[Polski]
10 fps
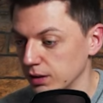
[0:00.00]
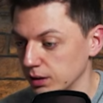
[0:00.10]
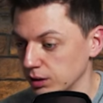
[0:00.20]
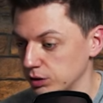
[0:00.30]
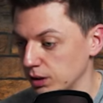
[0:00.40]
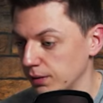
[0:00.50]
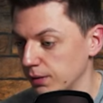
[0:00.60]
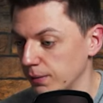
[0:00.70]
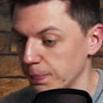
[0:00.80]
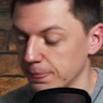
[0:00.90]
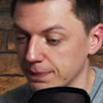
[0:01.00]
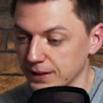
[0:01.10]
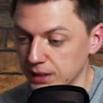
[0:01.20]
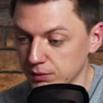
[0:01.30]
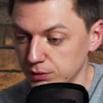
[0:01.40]
Także
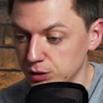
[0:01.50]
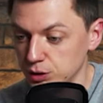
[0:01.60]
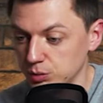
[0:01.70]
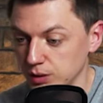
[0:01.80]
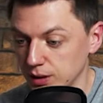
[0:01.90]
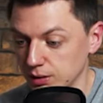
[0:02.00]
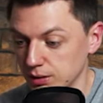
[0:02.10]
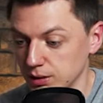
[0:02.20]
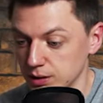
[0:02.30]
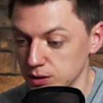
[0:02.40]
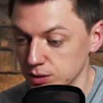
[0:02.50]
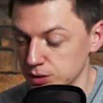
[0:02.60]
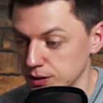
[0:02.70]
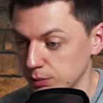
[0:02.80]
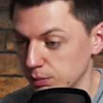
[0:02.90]
tak jak widzisz tutaj jest to
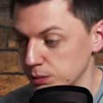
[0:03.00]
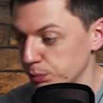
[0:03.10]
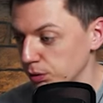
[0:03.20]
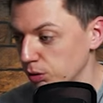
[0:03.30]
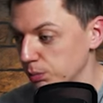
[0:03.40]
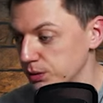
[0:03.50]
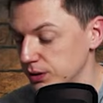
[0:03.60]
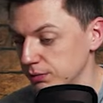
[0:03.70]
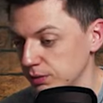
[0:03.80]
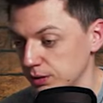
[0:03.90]
całkiem sporo opcji,